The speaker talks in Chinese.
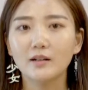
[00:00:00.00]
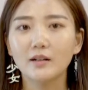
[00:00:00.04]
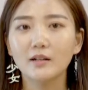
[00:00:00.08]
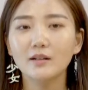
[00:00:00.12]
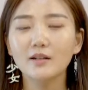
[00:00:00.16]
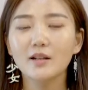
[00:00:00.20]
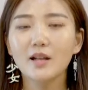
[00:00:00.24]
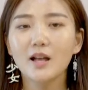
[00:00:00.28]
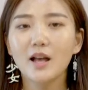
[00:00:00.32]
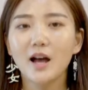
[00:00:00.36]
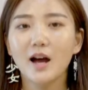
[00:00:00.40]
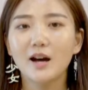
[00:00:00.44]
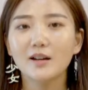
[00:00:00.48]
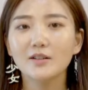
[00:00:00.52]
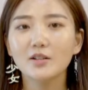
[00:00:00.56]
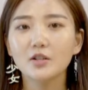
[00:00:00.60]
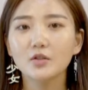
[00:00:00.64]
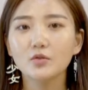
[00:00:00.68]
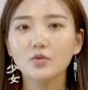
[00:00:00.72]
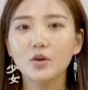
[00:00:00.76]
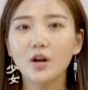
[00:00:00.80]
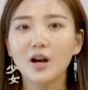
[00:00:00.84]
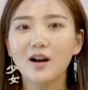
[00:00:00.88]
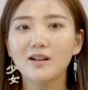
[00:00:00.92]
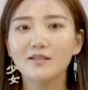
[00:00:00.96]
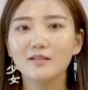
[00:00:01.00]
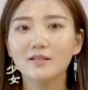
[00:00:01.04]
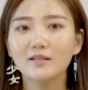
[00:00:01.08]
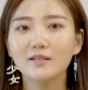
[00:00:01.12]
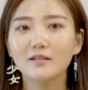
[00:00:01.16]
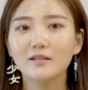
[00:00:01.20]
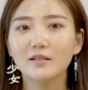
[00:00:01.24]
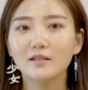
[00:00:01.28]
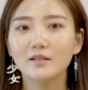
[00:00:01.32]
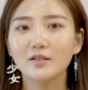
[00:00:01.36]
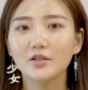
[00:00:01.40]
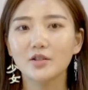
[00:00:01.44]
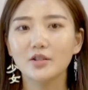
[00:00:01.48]
人，而是做好自
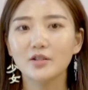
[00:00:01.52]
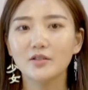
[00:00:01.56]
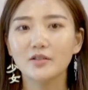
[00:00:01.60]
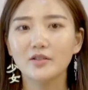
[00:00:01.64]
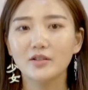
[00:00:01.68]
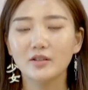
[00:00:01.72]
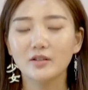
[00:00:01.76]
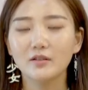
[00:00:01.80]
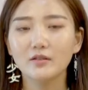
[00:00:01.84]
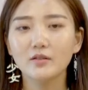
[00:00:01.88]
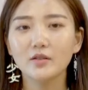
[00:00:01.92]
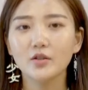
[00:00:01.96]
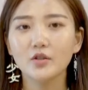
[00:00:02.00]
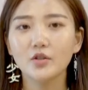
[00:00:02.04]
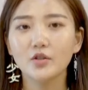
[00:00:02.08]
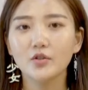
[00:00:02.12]
己的事情。